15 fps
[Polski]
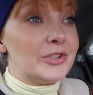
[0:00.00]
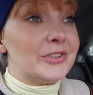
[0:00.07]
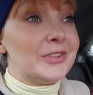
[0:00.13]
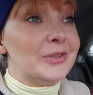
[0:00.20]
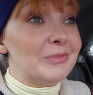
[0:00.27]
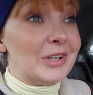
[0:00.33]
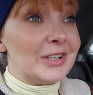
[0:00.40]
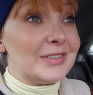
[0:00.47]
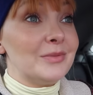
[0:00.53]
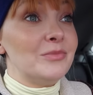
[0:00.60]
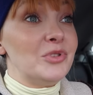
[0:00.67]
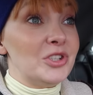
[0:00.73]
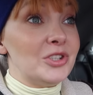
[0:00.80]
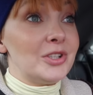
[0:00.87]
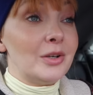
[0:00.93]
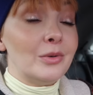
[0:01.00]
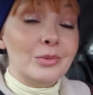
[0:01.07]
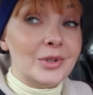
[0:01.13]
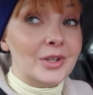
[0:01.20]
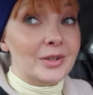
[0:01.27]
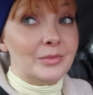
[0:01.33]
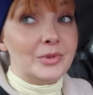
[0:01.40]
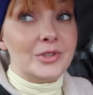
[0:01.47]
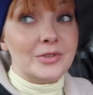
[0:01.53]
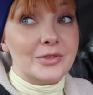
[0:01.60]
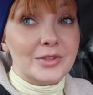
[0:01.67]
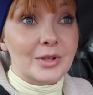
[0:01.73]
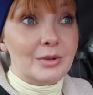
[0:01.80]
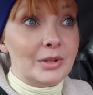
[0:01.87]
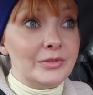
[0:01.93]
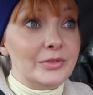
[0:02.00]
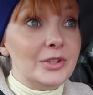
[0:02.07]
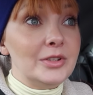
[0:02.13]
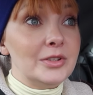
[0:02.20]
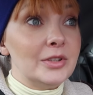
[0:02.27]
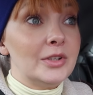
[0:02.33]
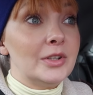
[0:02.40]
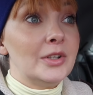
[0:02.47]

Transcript: że tym razem dzisiaj uda nam się coś załatwić,